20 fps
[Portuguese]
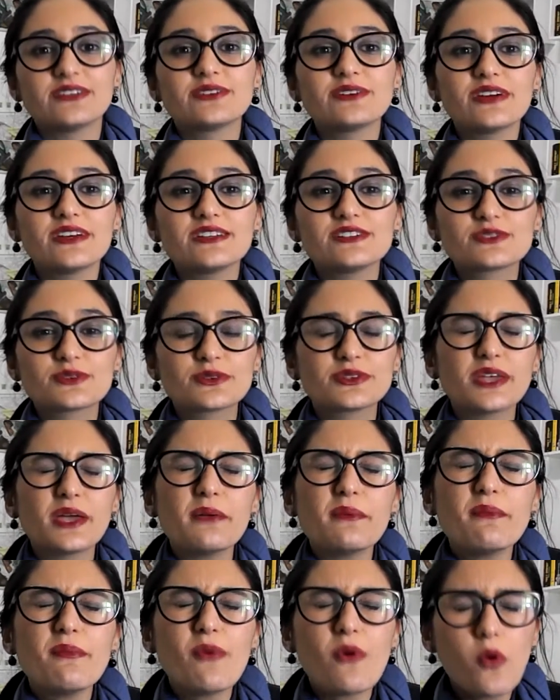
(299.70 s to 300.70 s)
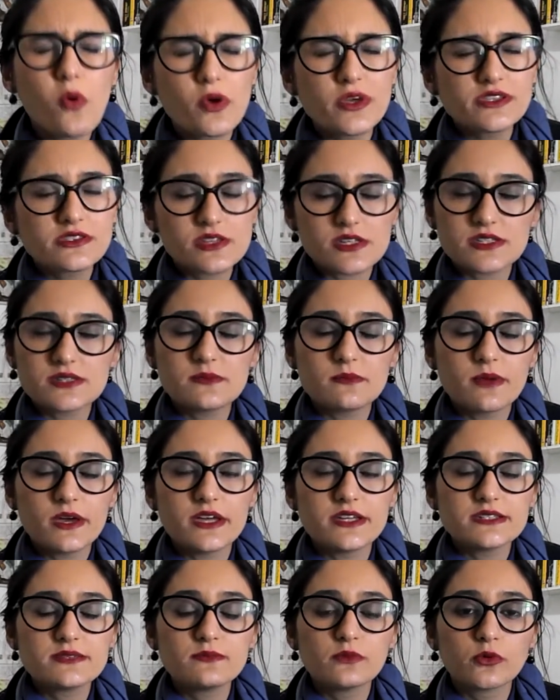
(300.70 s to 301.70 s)
eu escutei muito esse
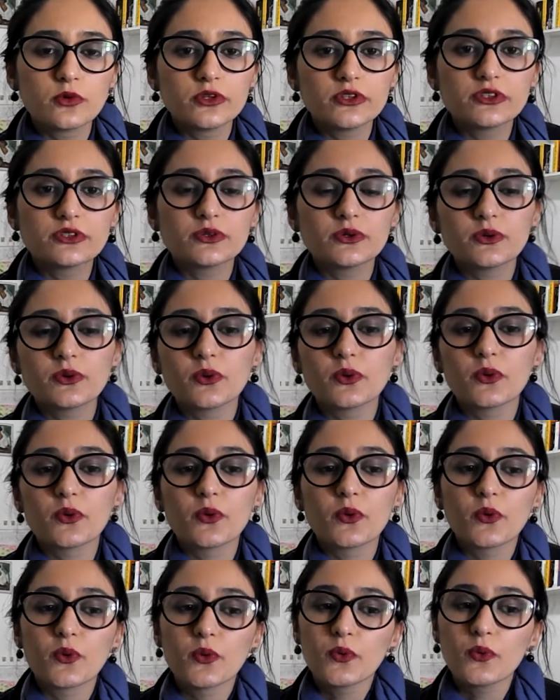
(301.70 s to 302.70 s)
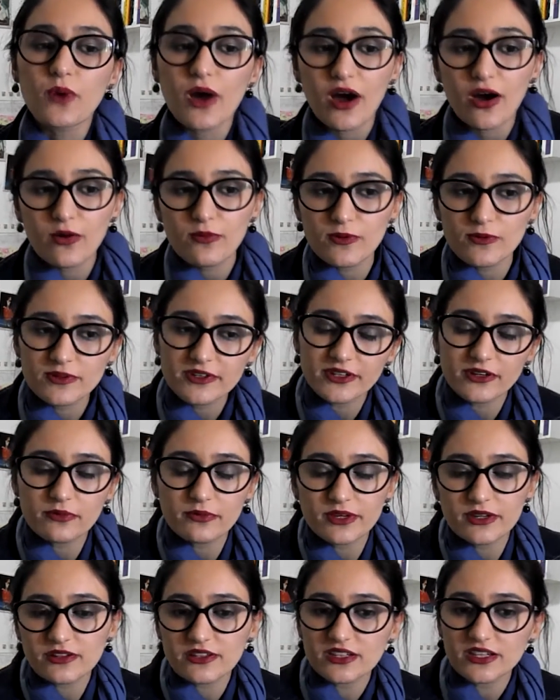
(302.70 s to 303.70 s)
mês, muito um álbum que eu
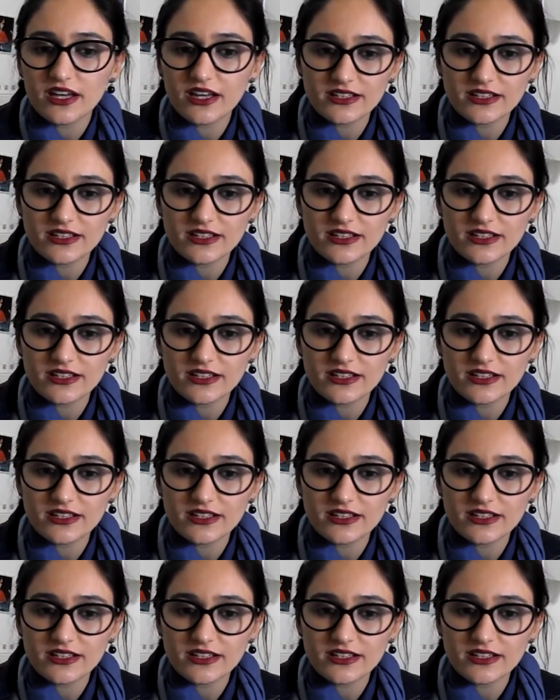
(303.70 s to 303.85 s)
meio que